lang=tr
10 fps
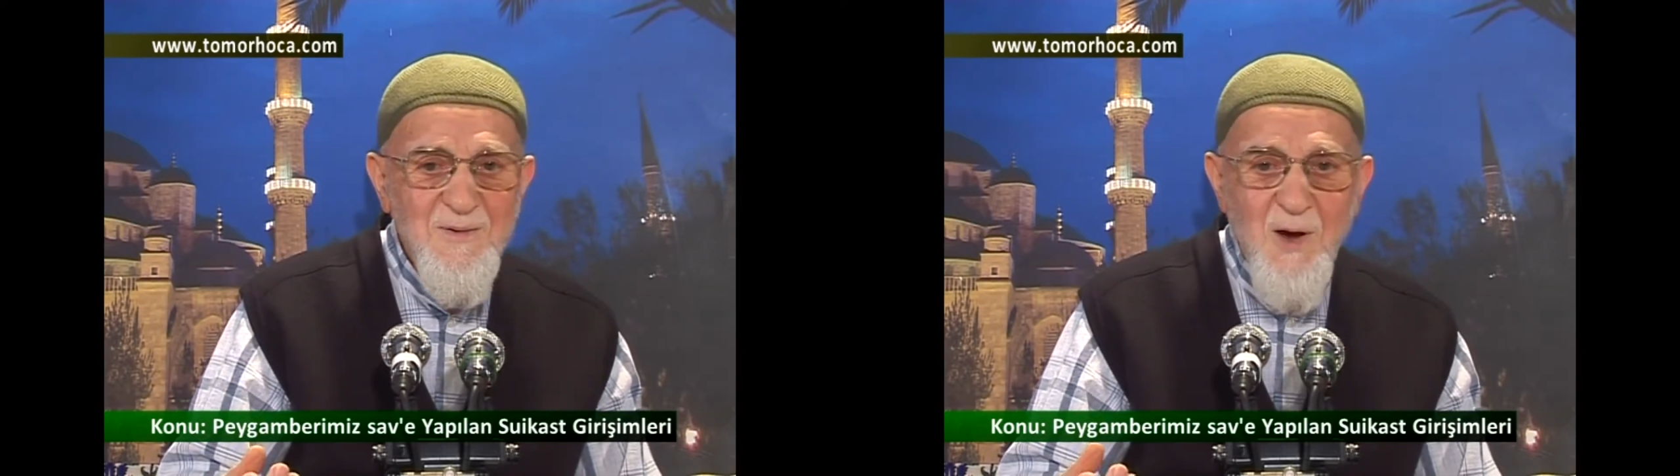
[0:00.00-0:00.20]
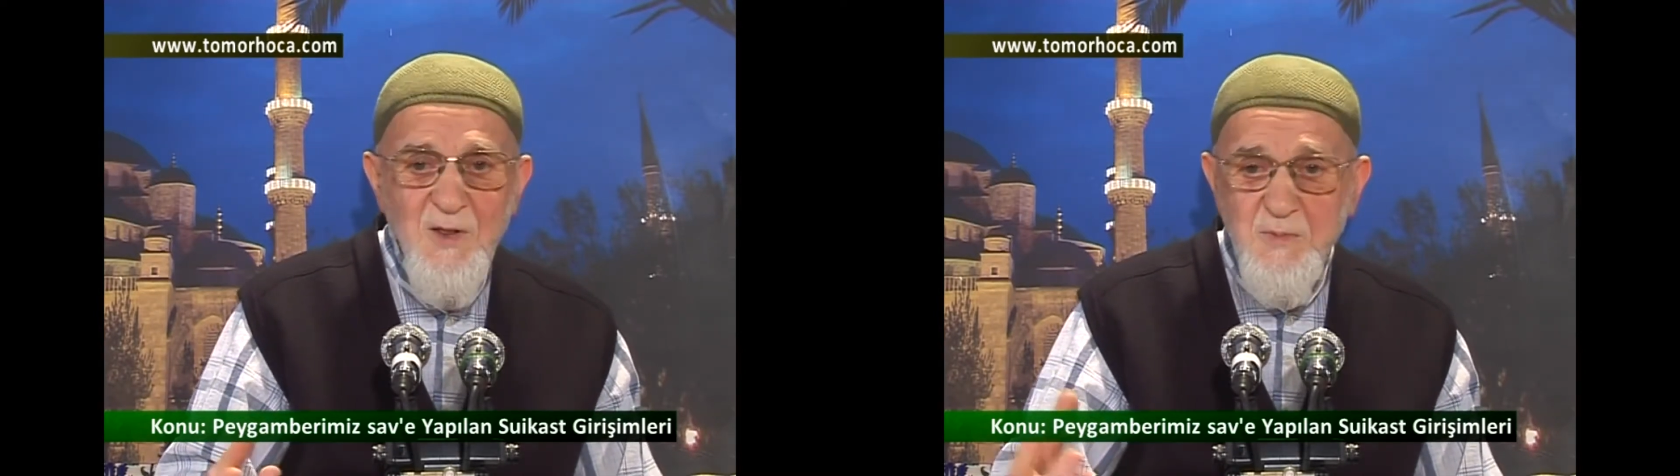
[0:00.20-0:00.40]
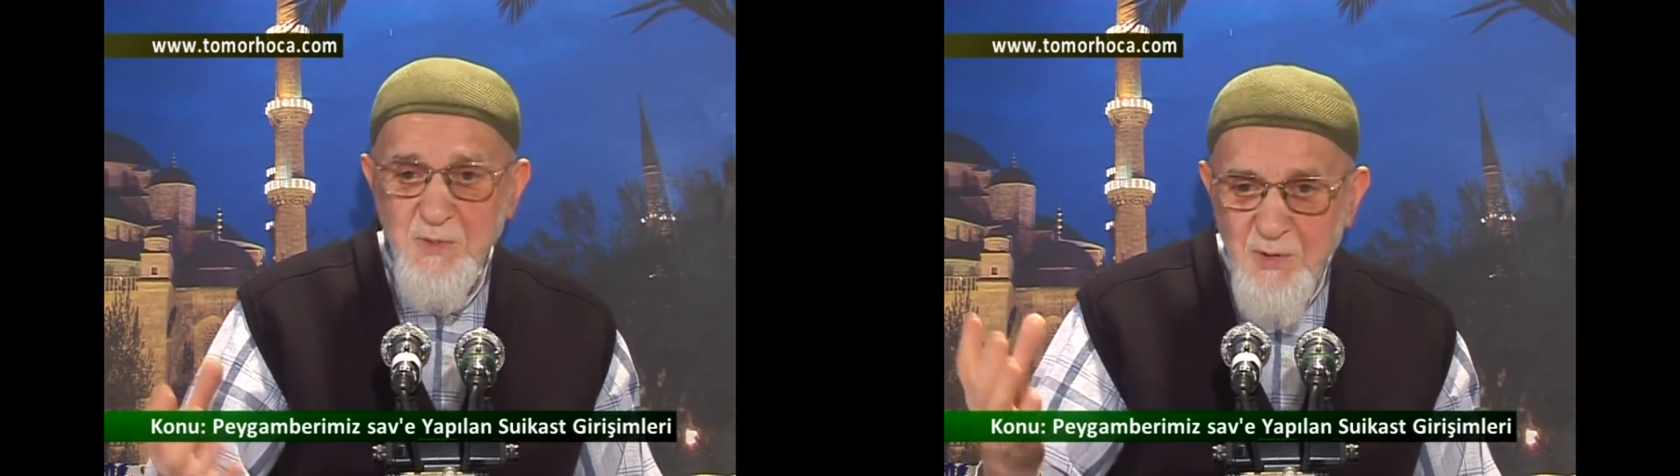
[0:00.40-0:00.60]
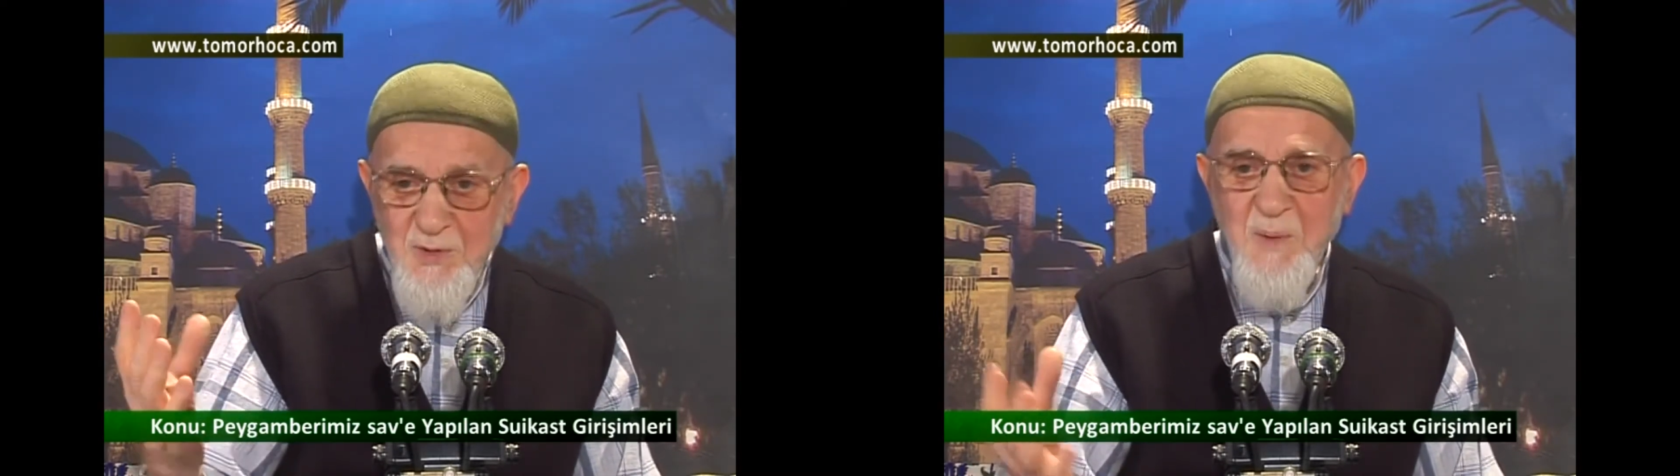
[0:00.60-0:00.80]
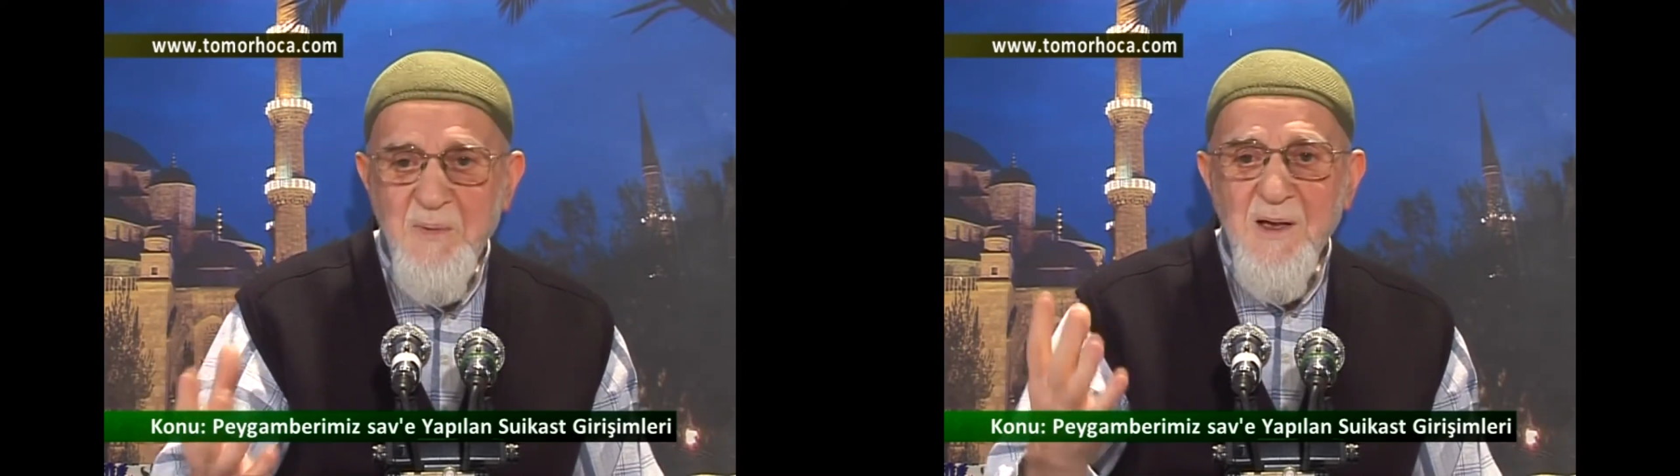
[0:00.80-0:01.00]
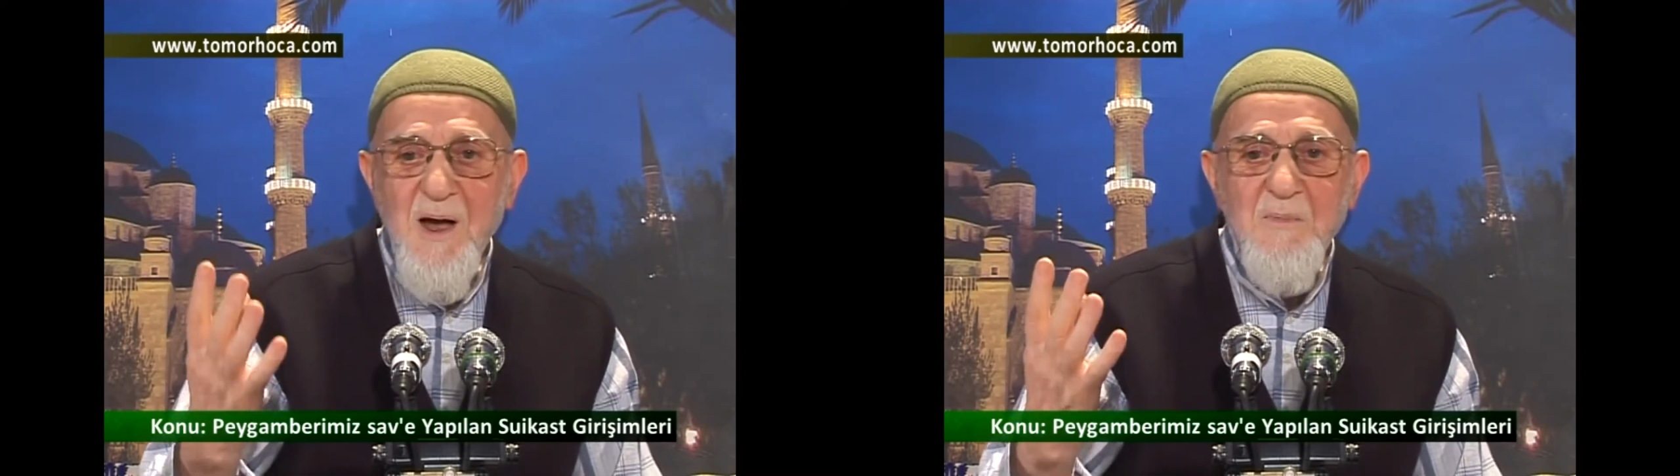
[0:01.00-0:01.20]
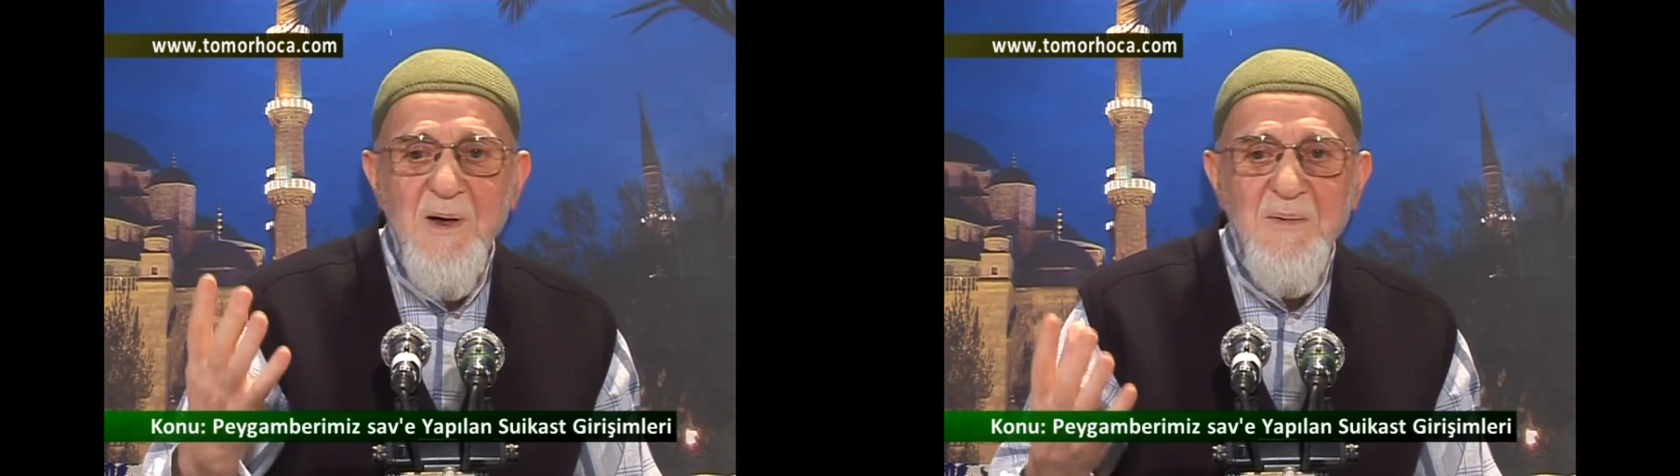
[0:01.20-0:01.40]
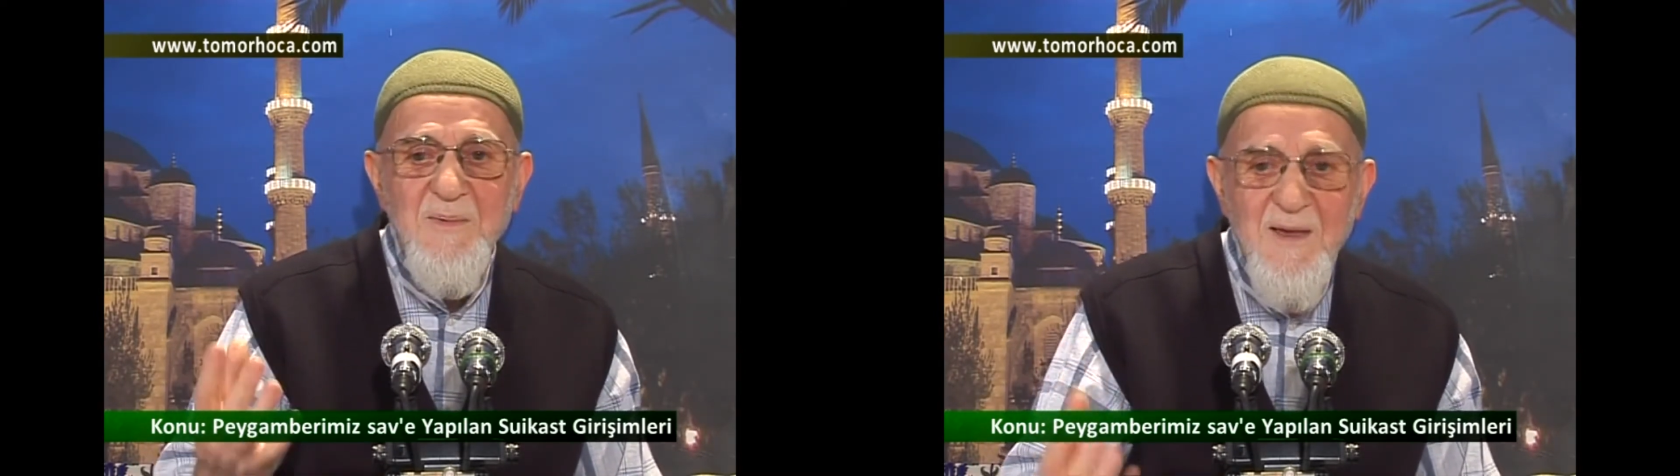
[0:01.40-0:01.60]
Adı tutuyorlar
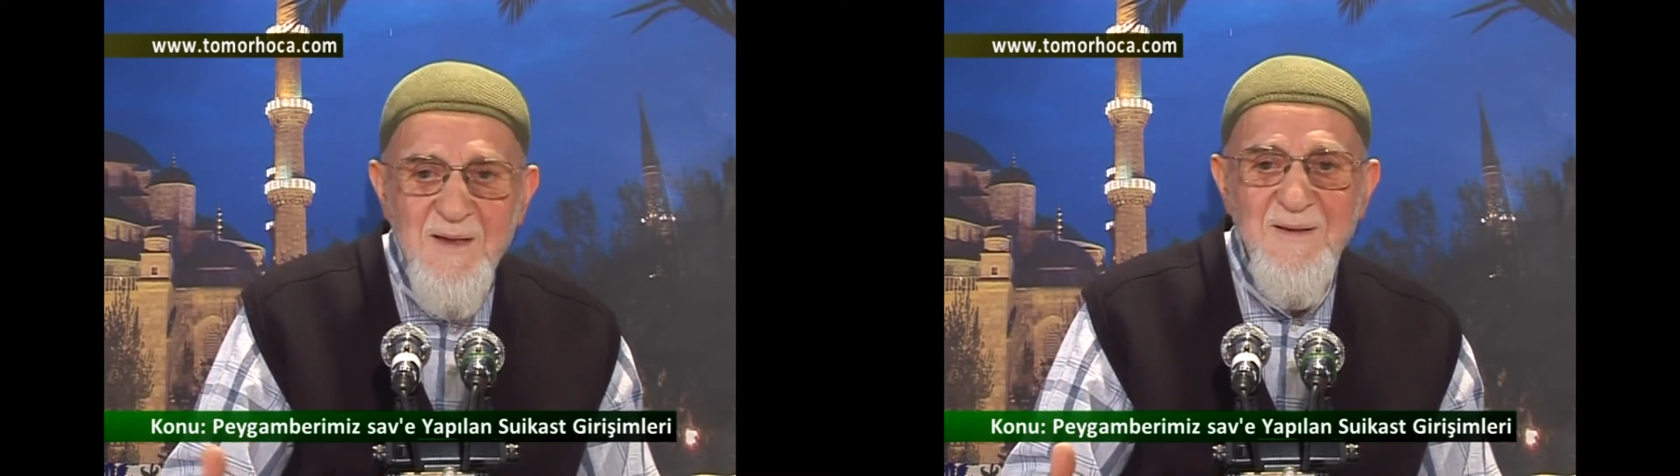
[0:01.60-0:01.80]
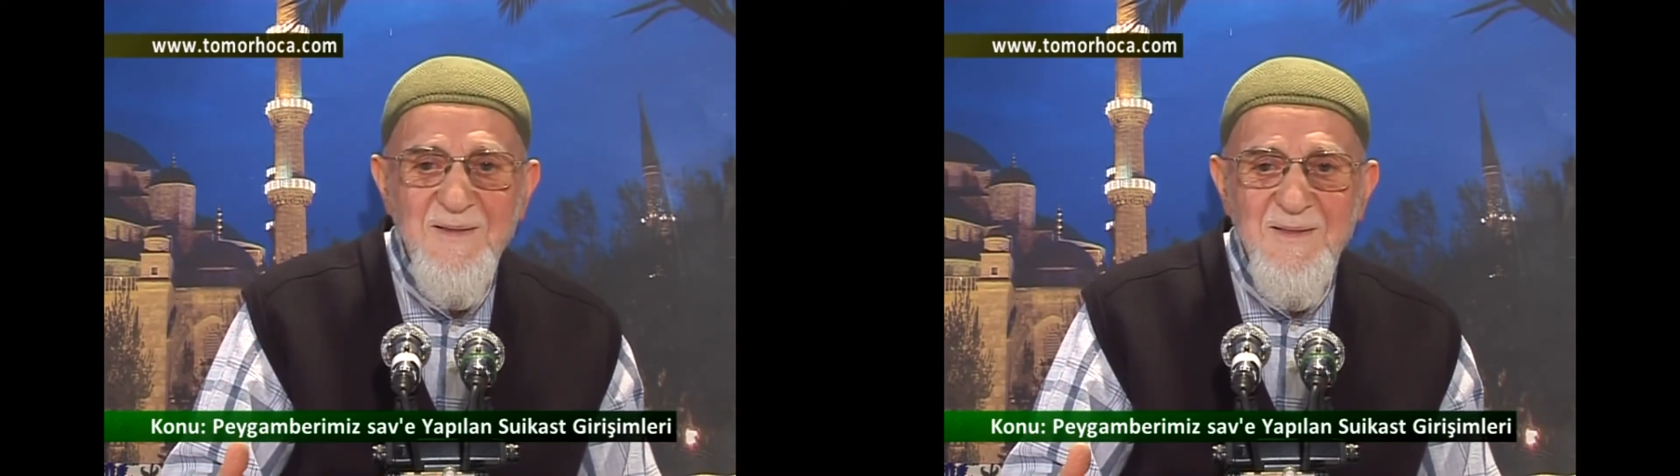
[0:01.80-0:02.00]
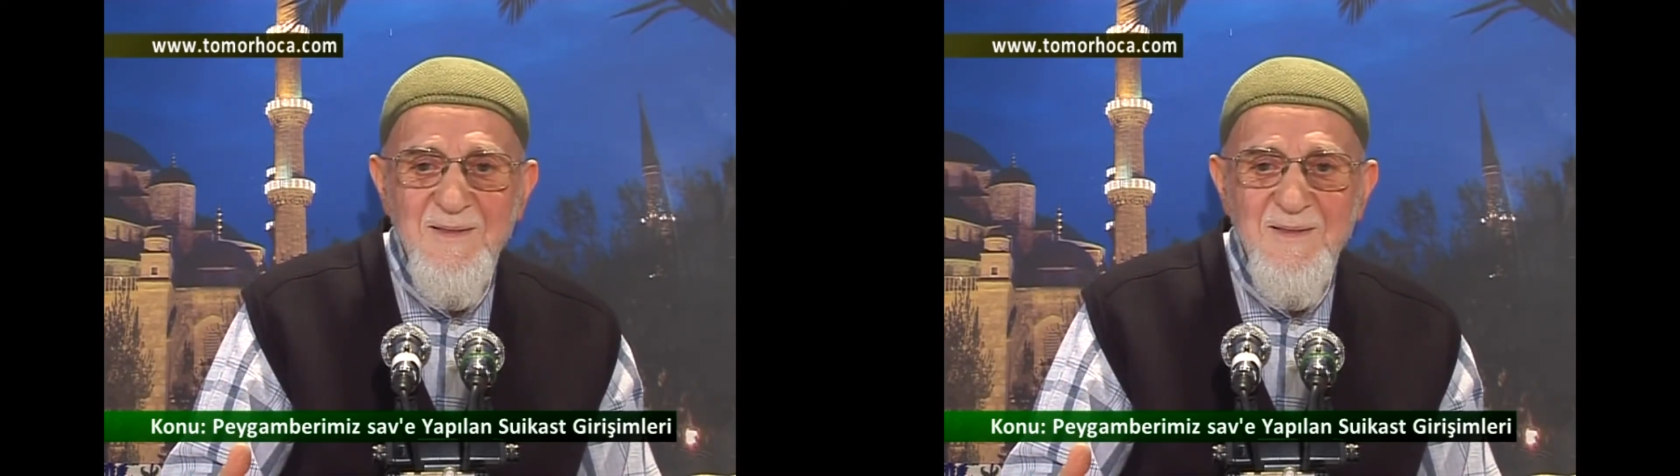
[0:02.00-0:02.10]
peygamberim diye.